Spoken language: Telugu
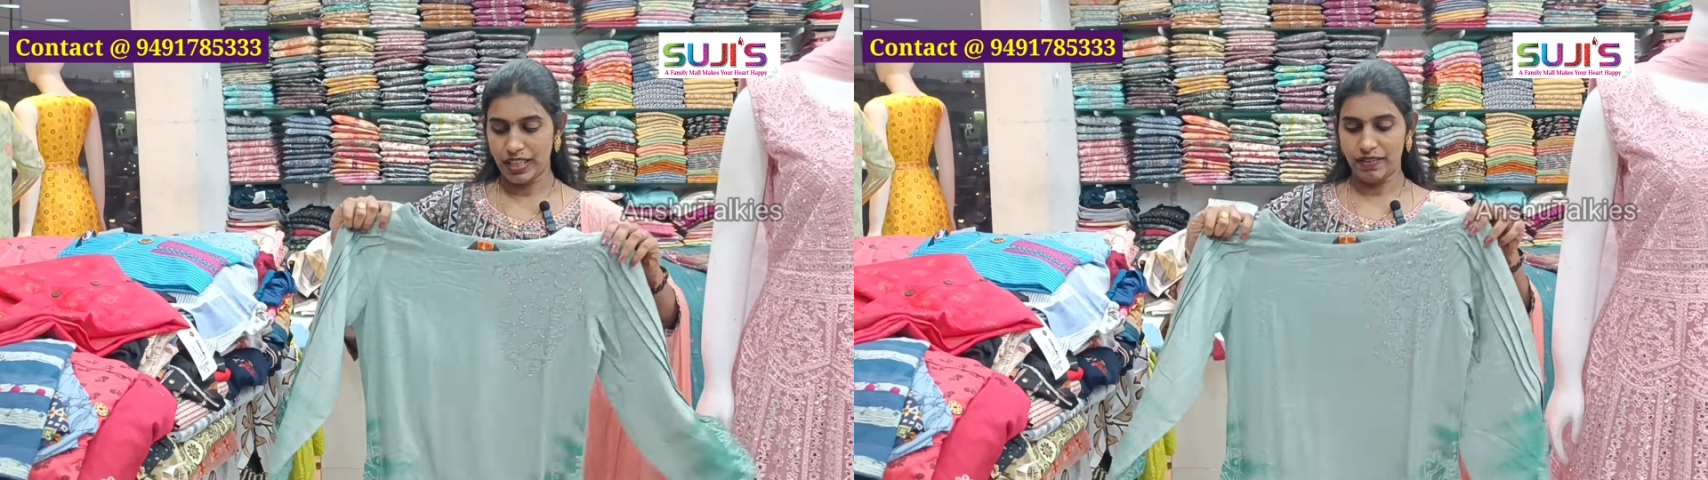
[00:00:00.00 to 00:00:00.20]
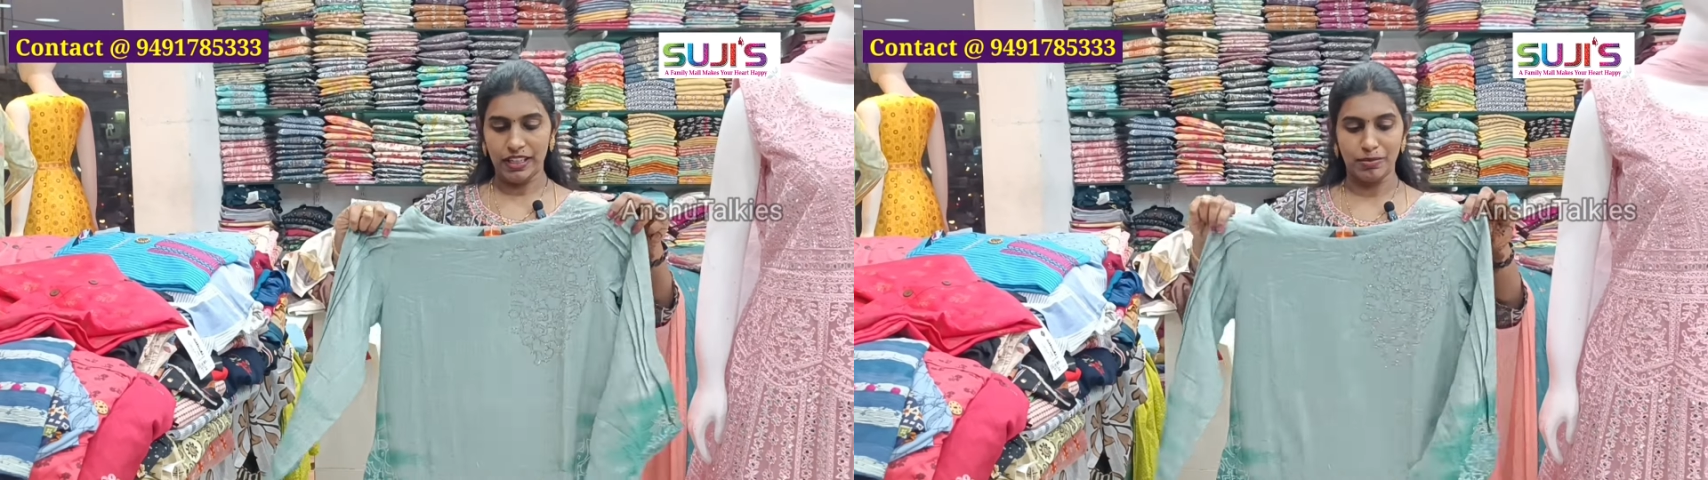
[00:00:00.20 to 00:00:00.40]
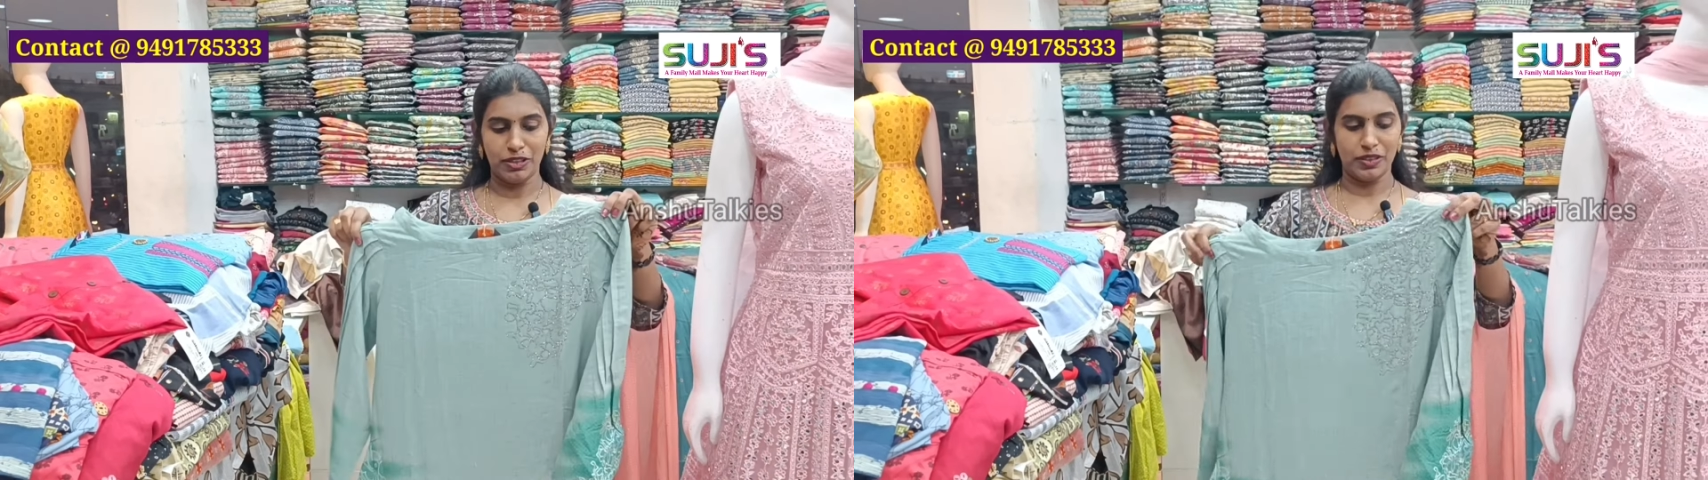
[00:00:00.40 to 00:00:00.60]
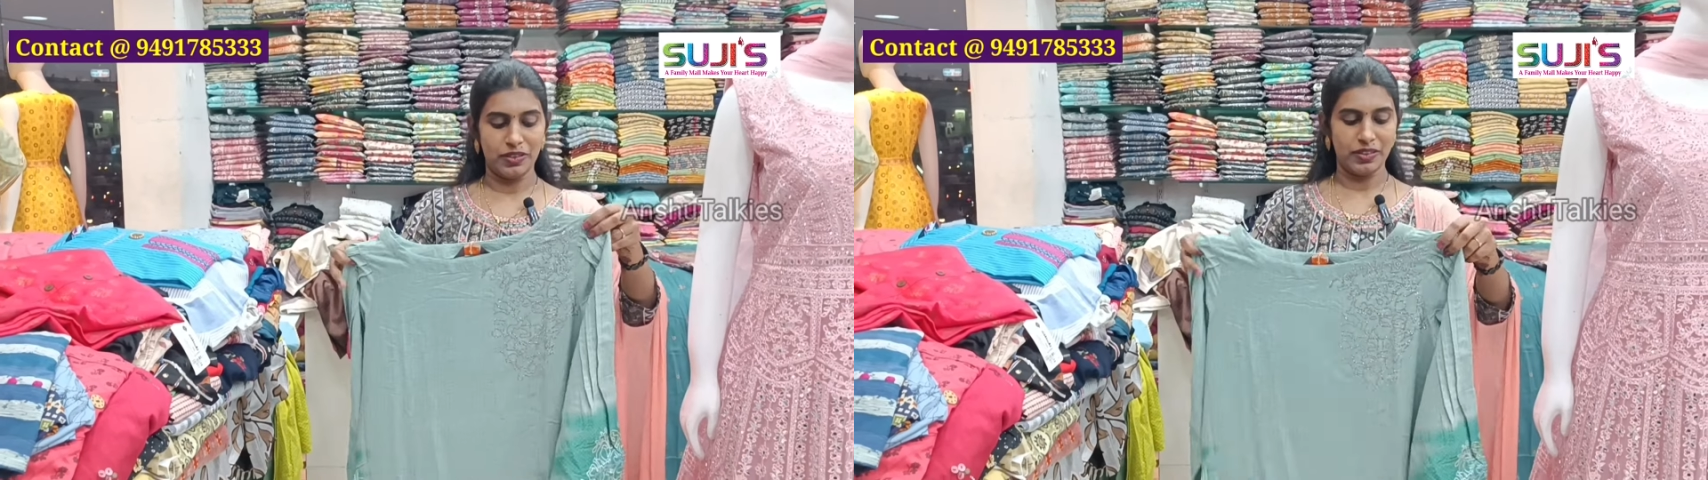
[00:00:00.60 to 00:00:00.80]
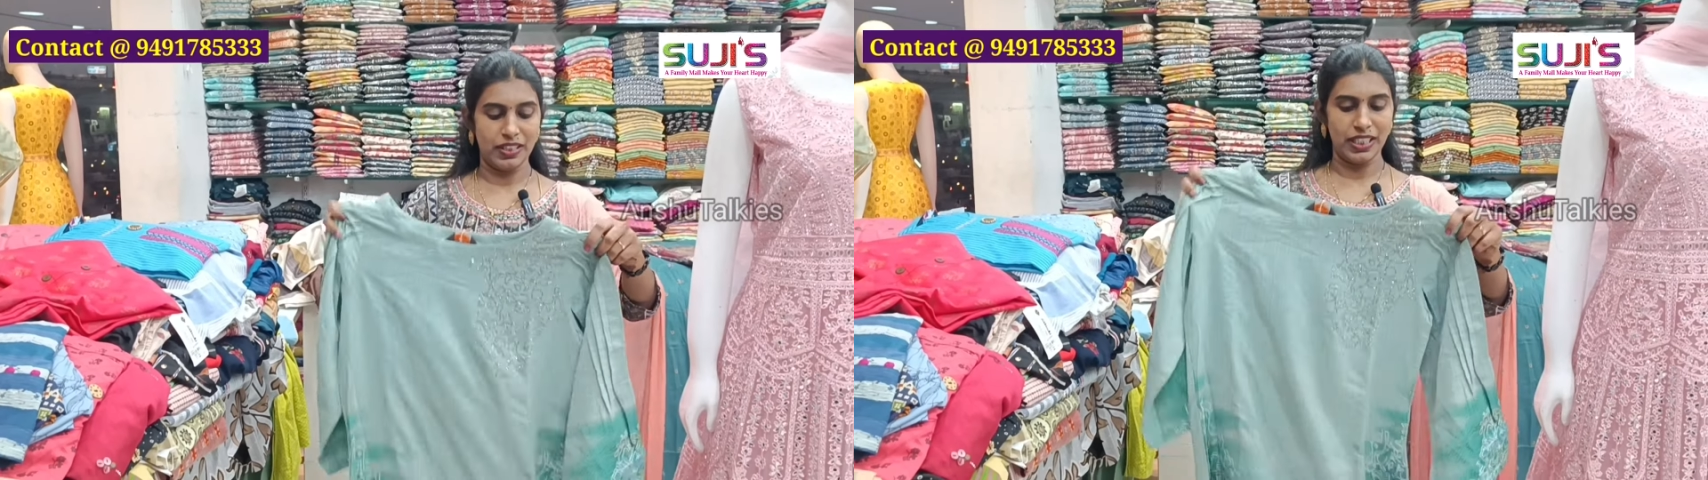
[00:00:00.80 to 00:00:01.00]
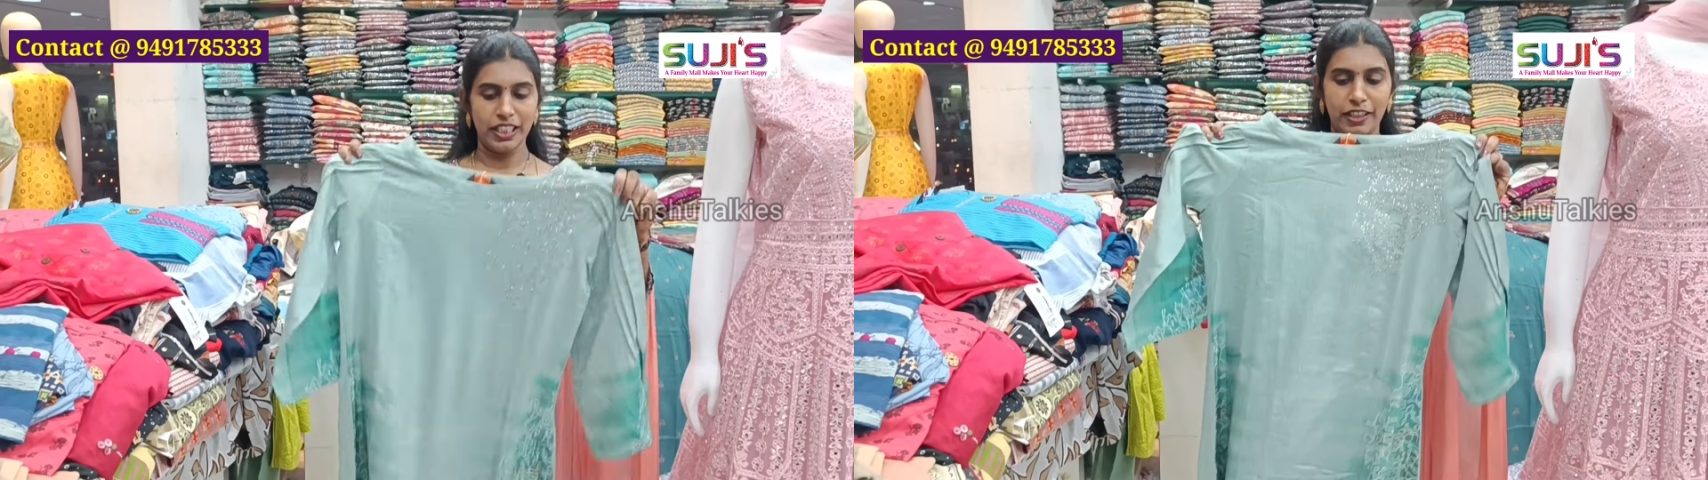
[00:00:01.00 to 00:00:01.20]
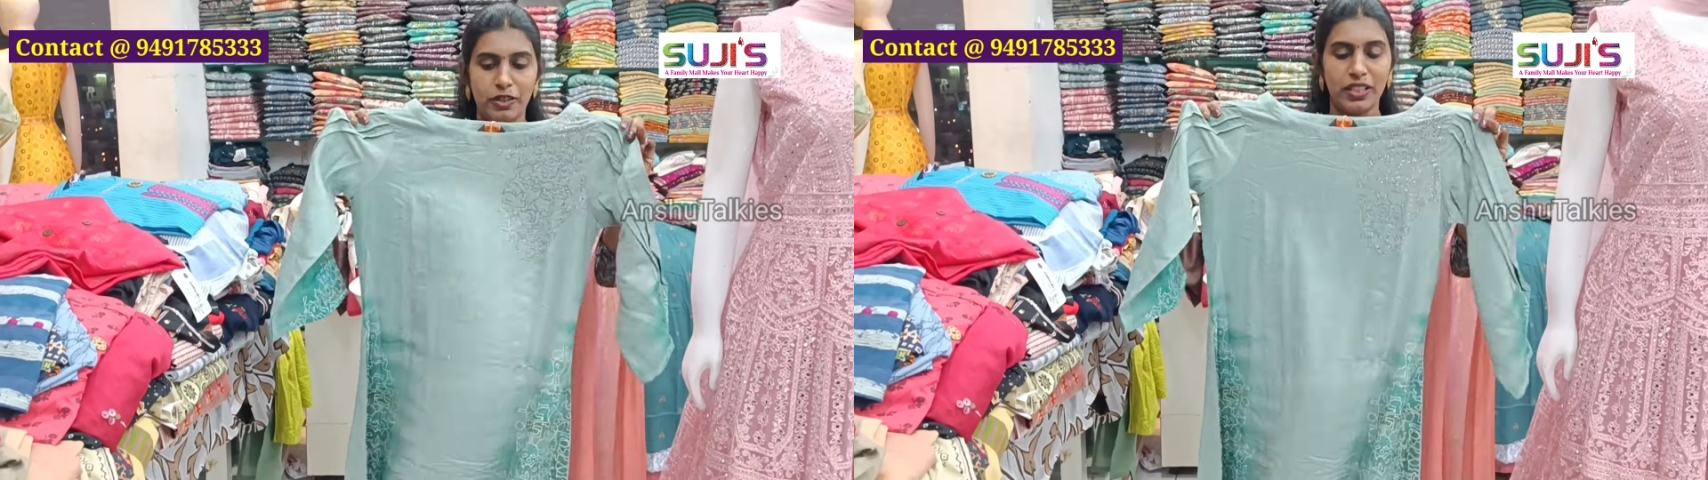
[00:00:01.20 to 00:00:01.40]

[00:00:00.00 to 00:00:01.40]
అయితే అవైలబుల్లో ఉంటుంది ఇది